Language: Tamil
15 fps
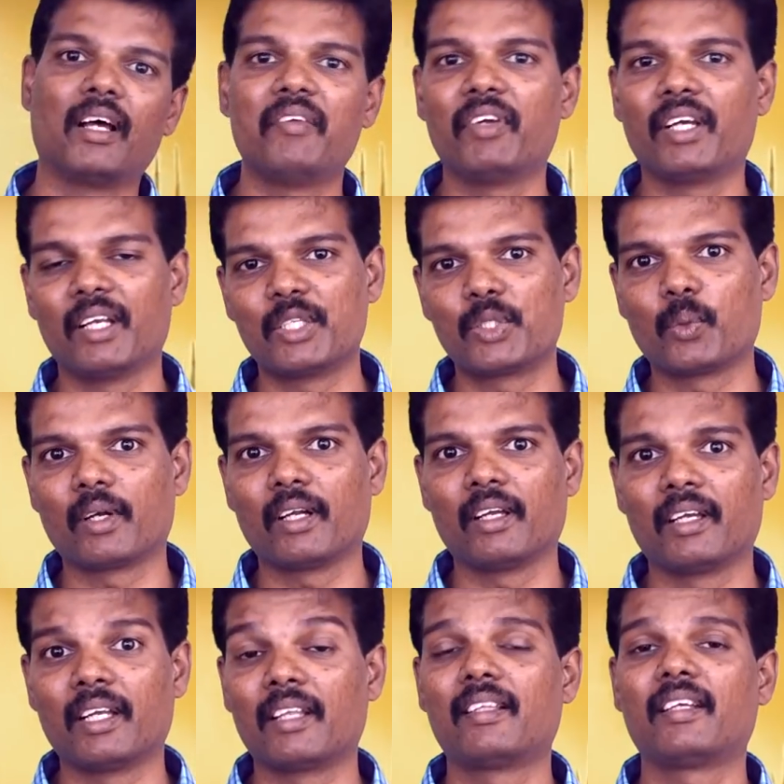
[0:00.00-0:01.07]
ஆய்வுகள்ல சொல்றாங்க
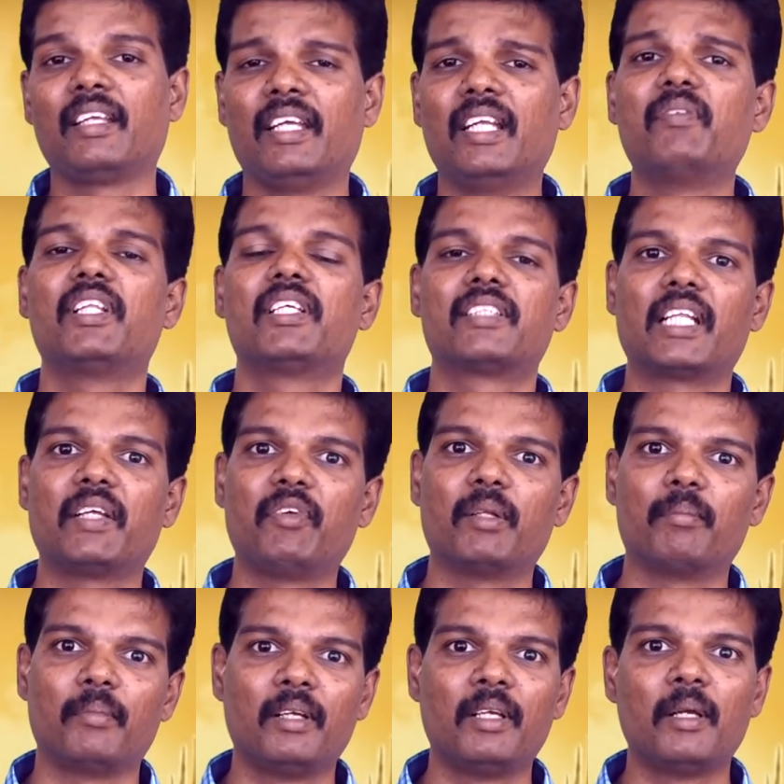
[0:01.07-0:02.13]
கிட்டத்தட்ட எழுபது
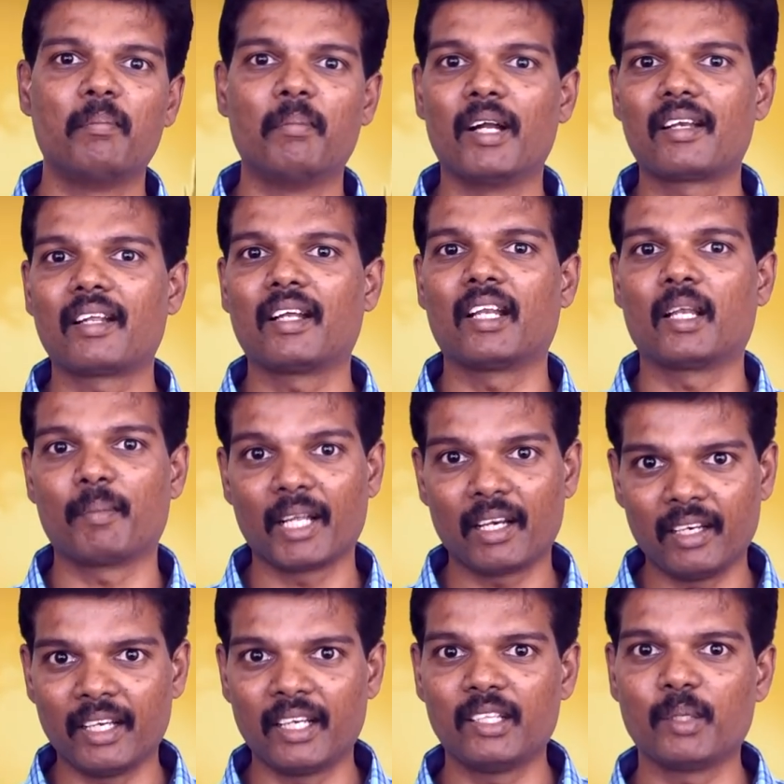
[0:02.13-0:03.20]
சதவீதம் மாற்றங்களை
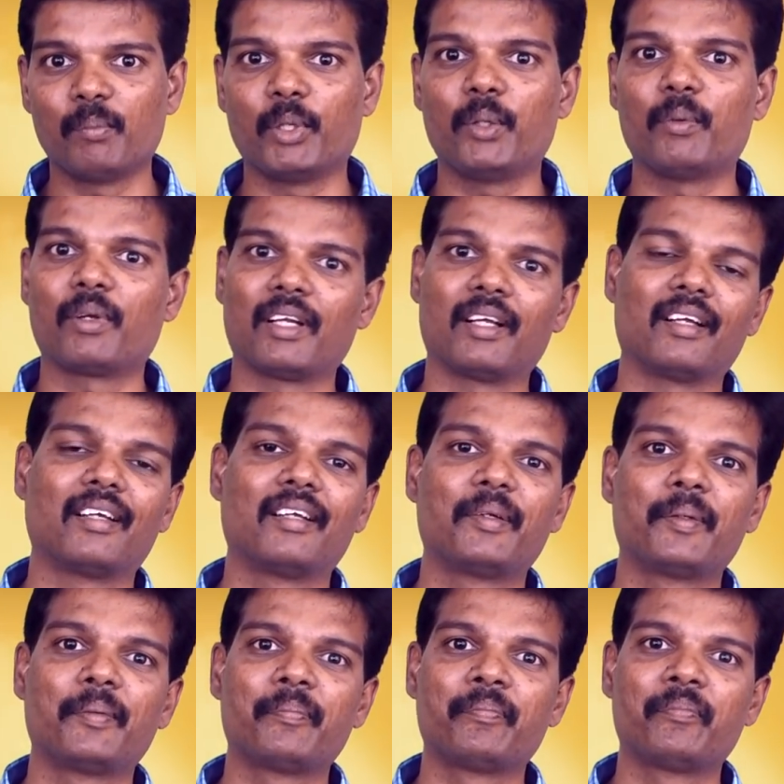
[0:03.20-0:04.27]
நம்மளால நிகழ்த்த முடியும்ன்றாங்க
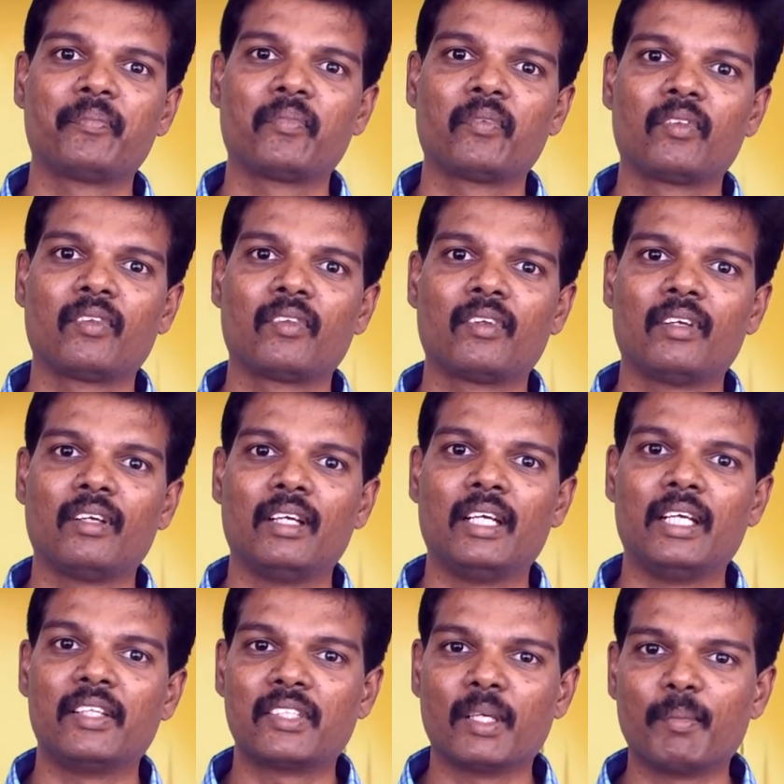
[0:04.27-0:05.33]

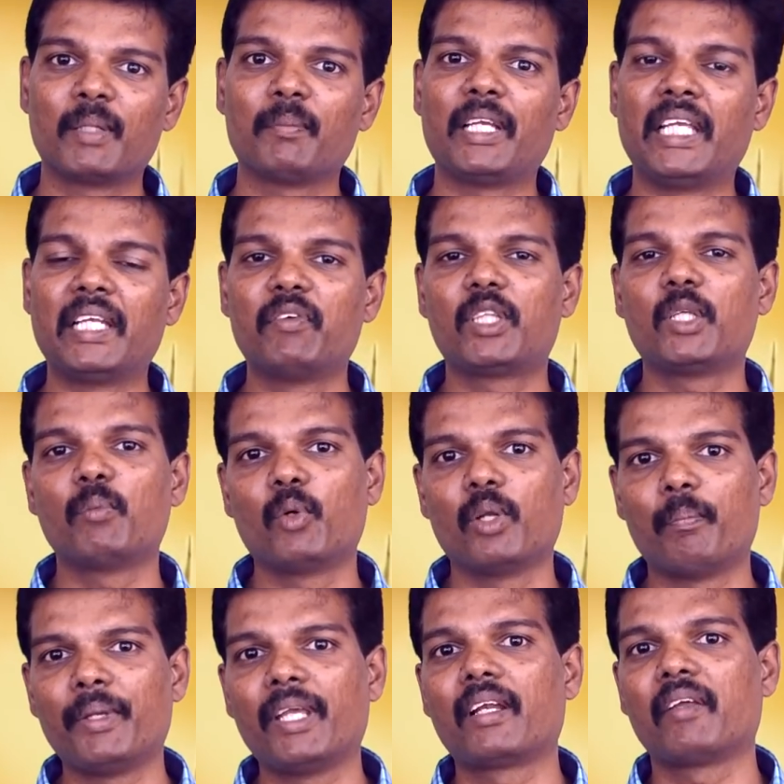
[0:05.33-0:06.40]
இது சம்பந்தமா இருபத்தி மூணு
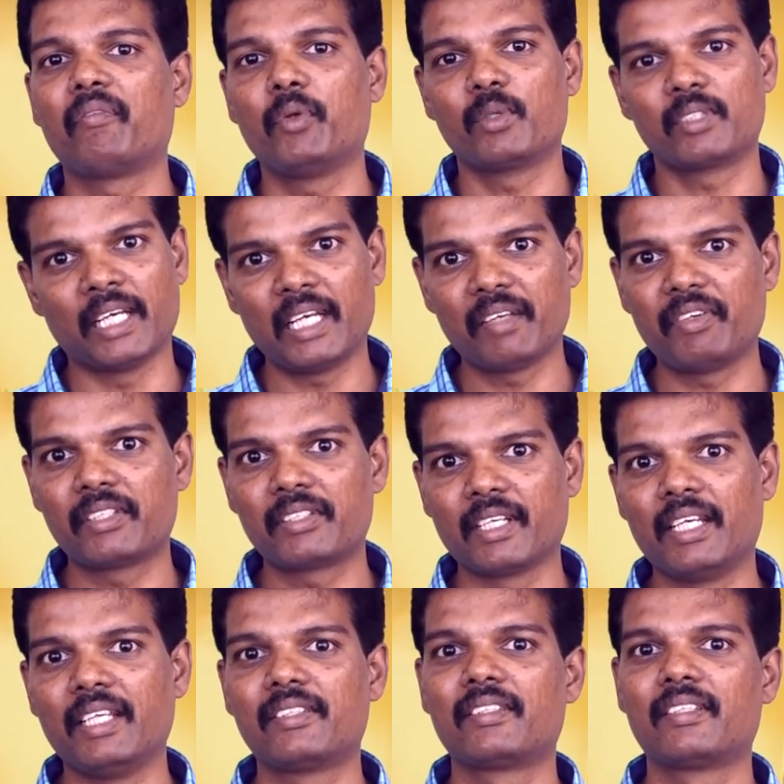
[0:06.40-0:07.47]
பியர் ரிவ்யூ சயின்டிபிக்
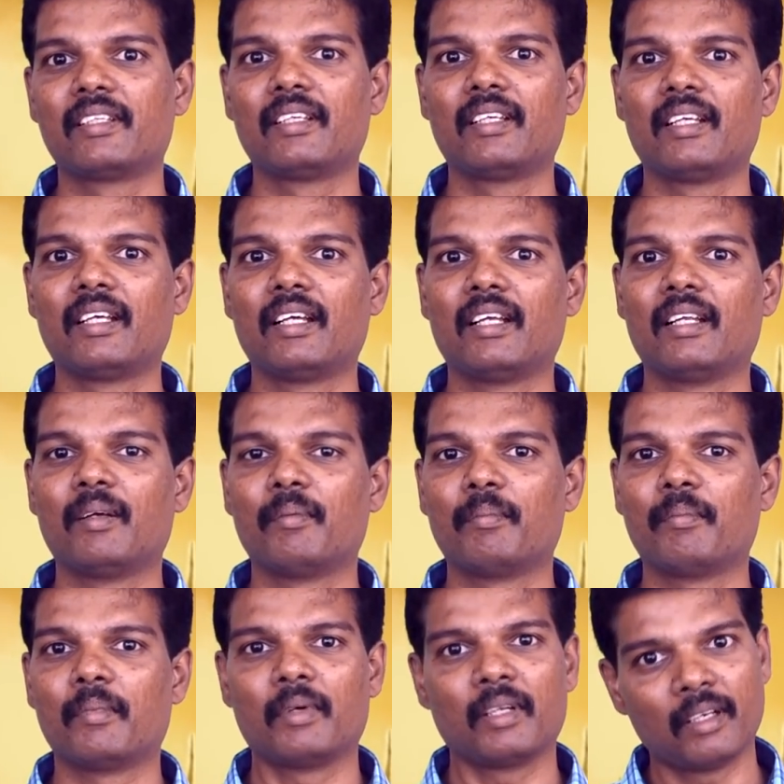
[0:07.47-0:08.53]
ஸ்டடிஸ்
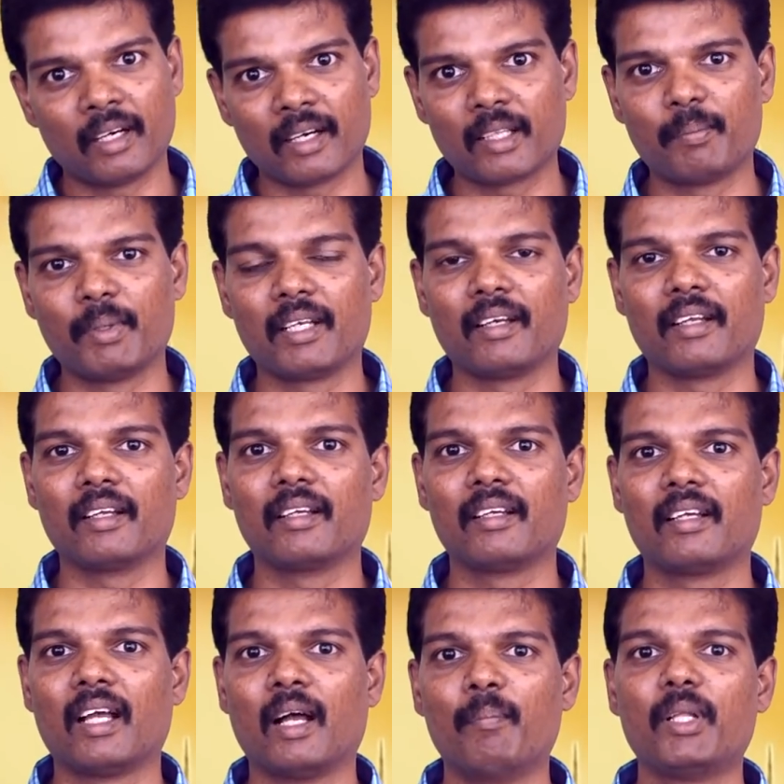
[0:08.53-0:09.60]
நடத்தப்பட்டிருக்கு
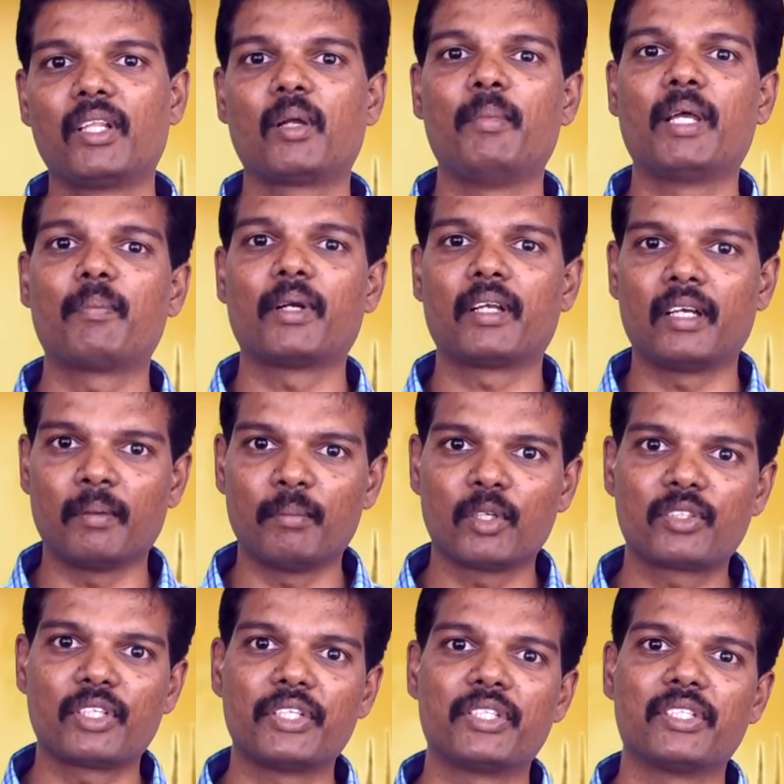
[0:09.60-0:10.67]
ஐம்பதுக்கும் மேற்பட்ட
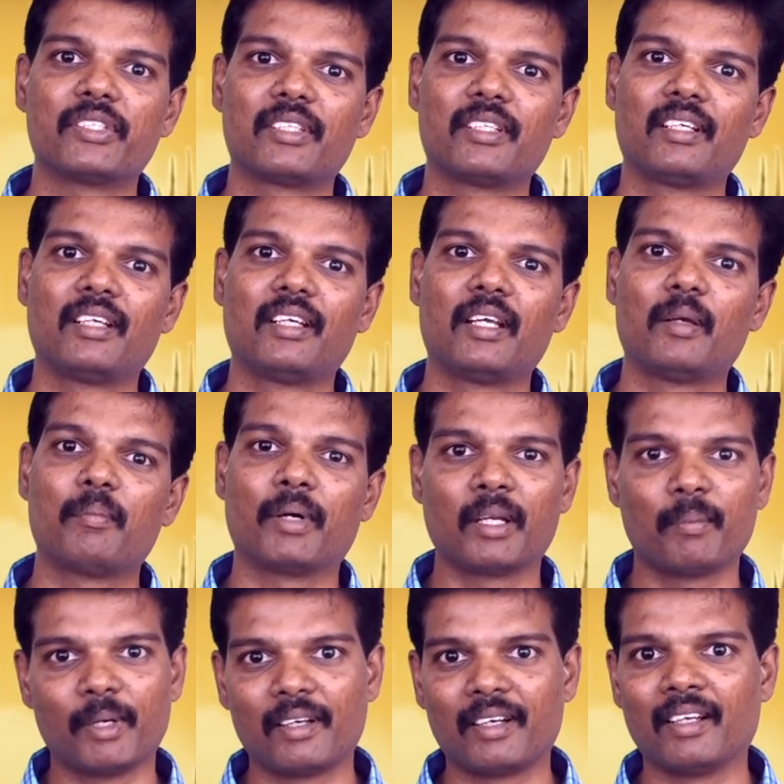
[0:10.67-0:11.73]
டெமான்ஸ்ட்ரேஷன்ஸ்
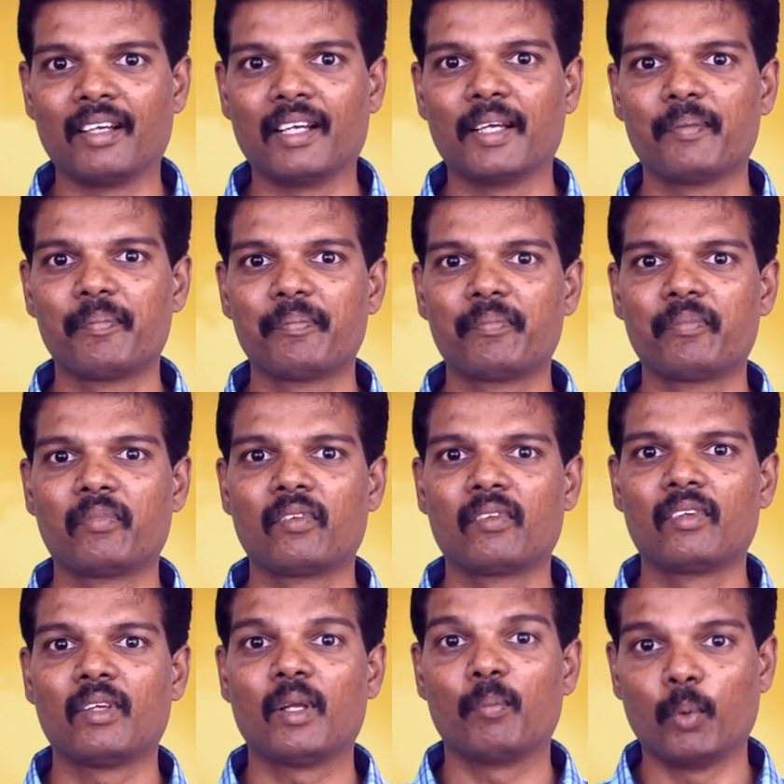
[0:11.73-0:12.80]
பண்ணப்பட்டிருக்குங்க
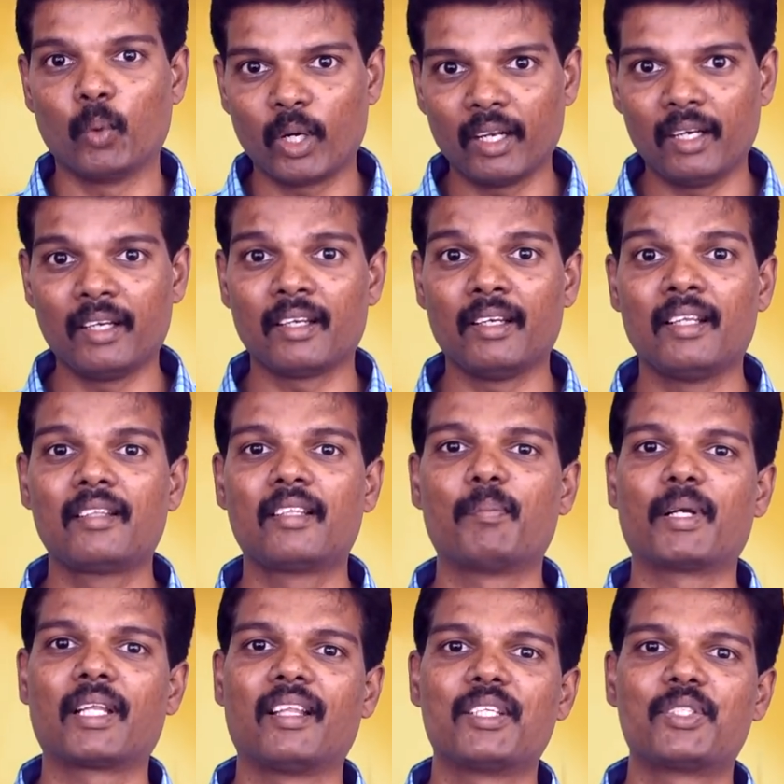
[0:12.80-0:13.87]
போர்கள்
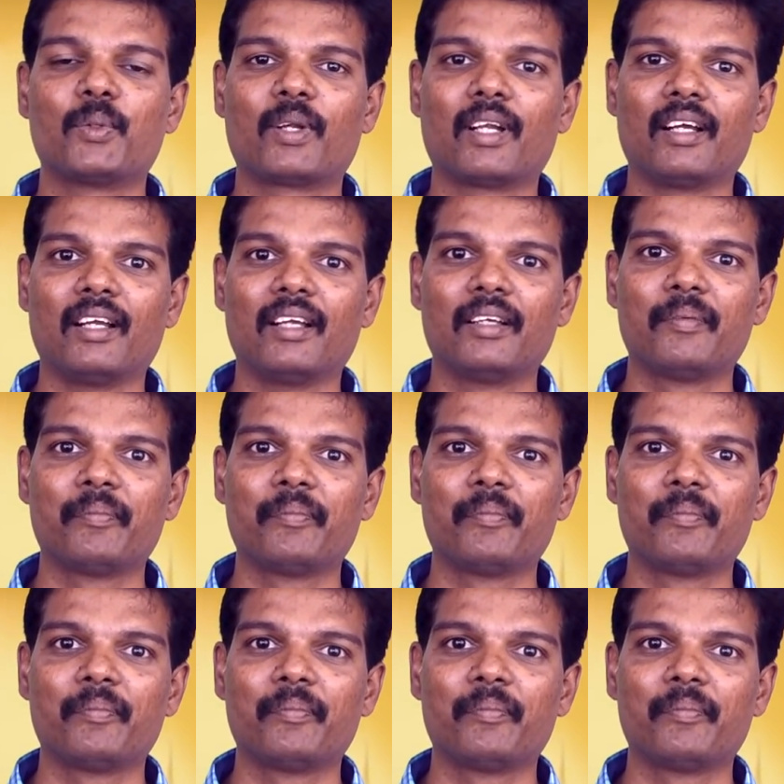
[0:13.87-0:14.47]
நிறுத்தப்பட்டதா சொல்றாங்க